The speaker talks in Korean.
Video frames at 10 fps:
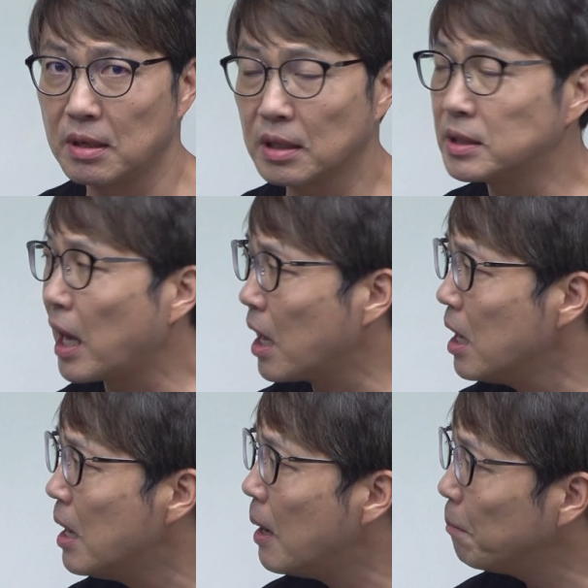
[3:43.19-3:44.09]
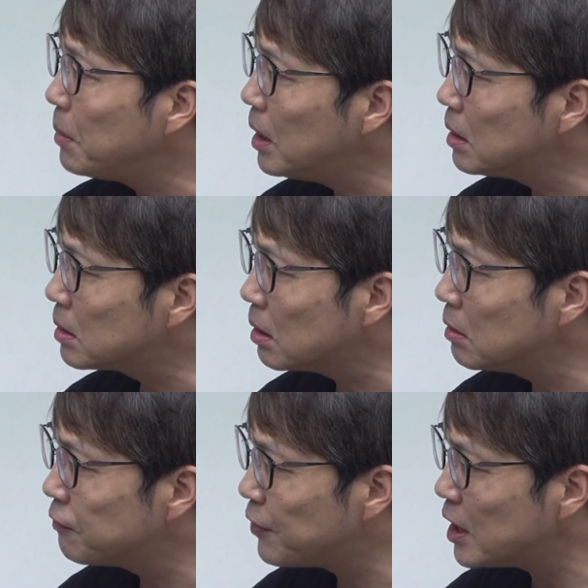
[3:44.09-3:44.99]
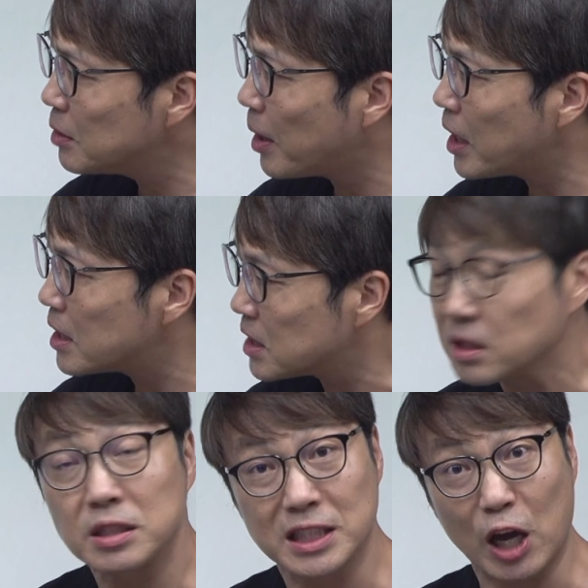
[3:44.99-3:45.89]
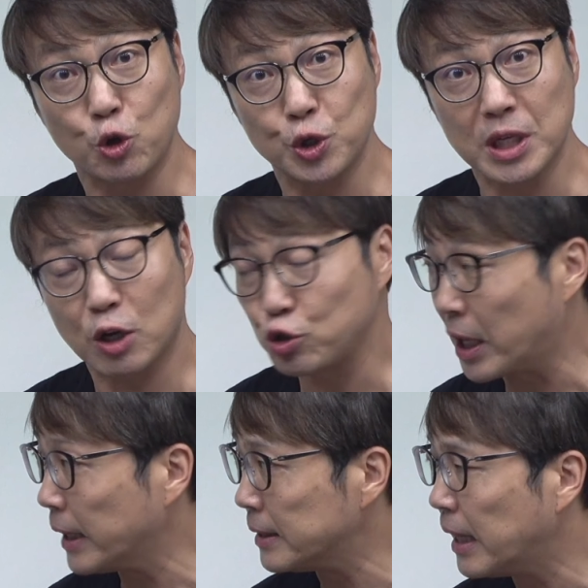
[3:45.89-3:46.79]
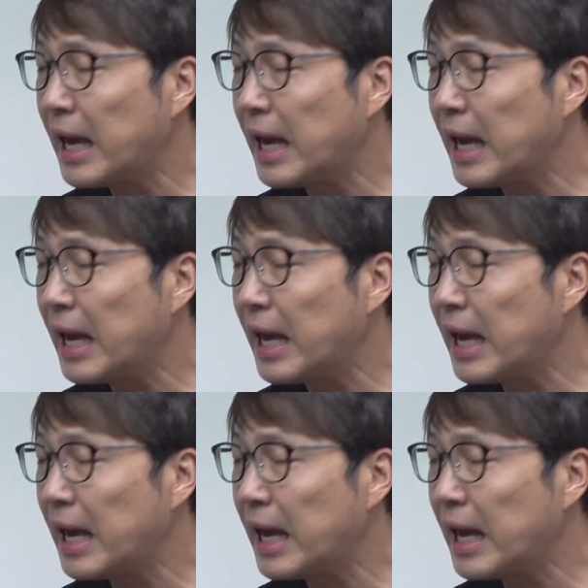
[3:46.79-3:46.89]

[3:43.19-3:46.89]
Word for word: 그게 밀턴 프리드만이라는 자유주의자가 주장한